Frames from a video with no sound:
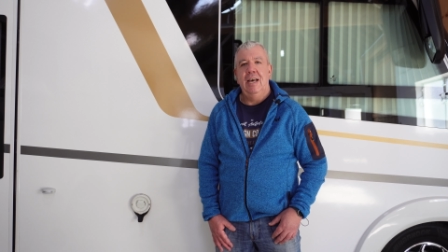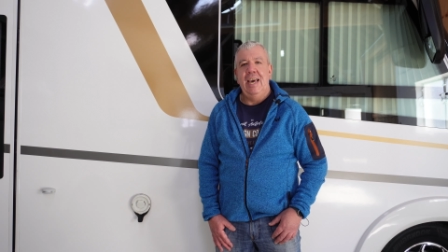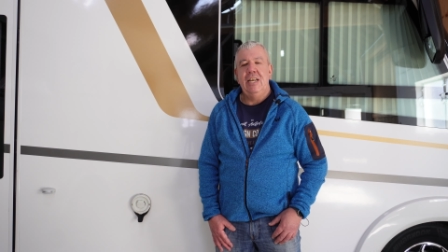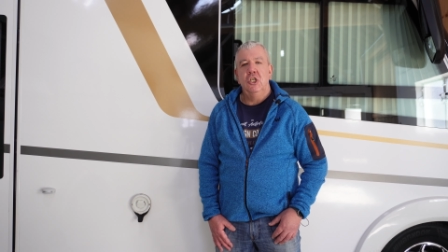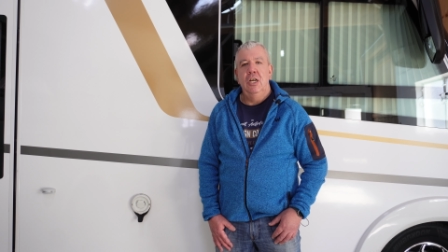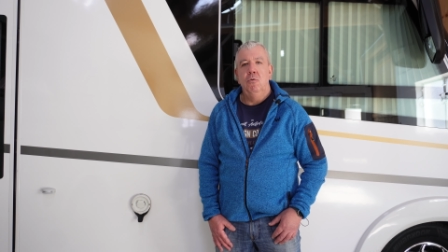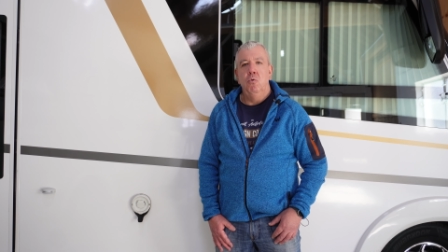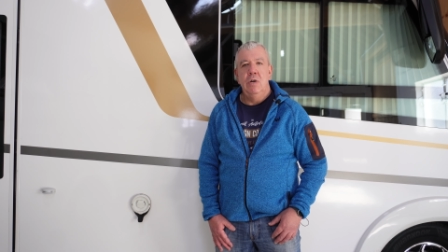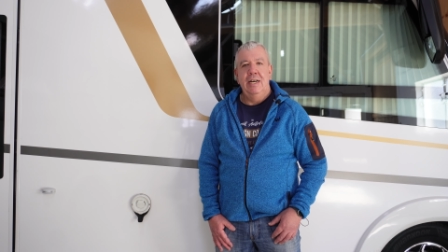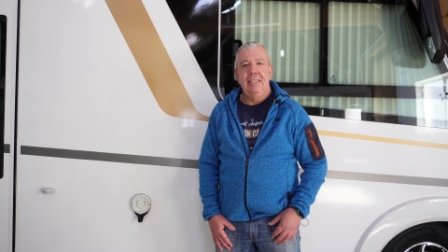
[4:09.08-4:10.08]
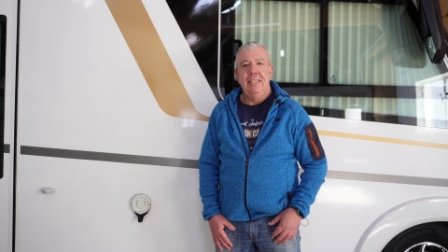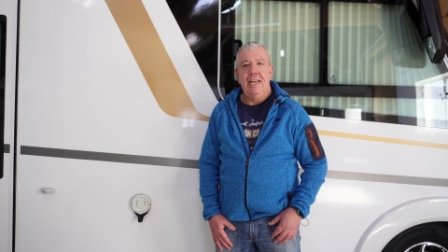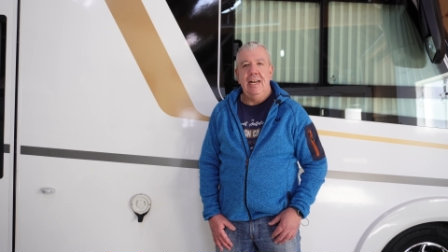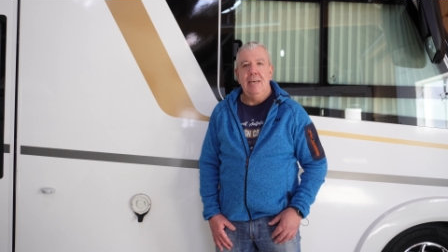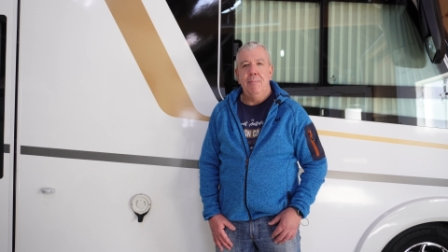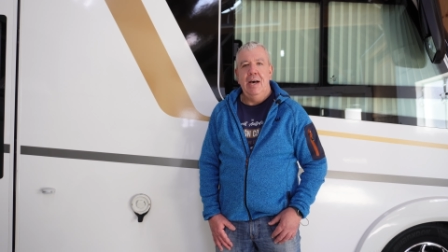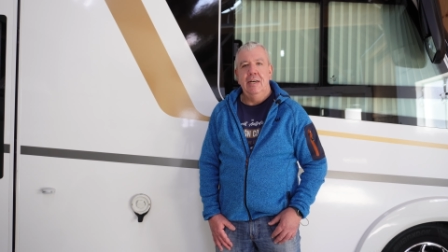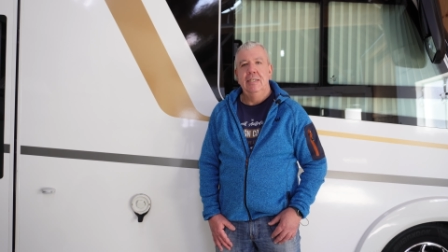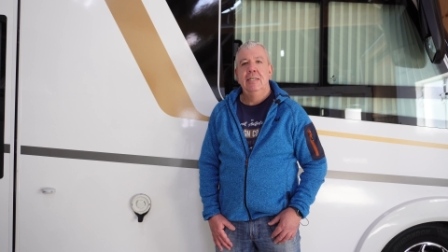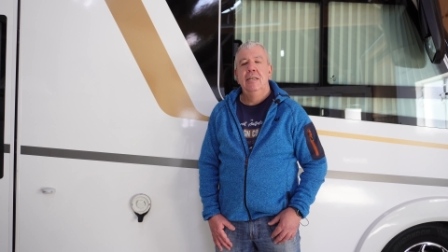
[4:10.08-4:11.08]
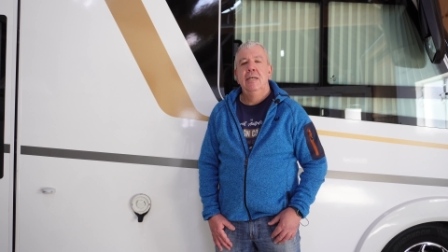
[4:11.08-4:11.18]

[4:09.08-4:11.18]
recht schnell unansehnlich machen.